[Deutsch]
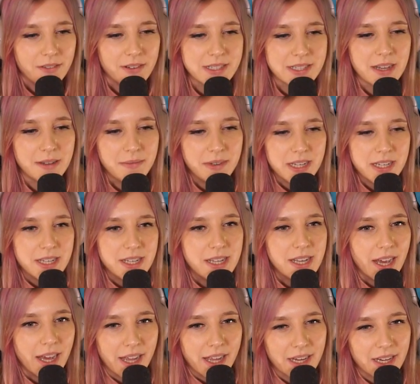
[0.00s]
Was haben wir denn
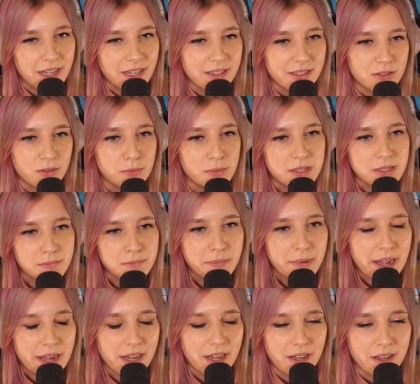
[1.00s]
hier eigentlich? Du bist ein
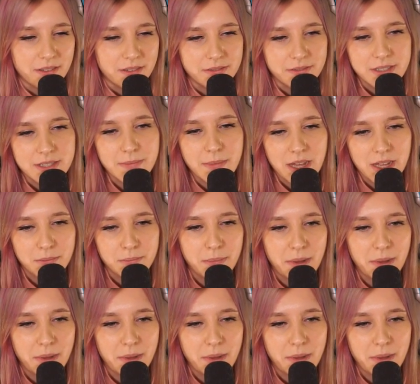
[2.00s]
Bagger. Was macht ein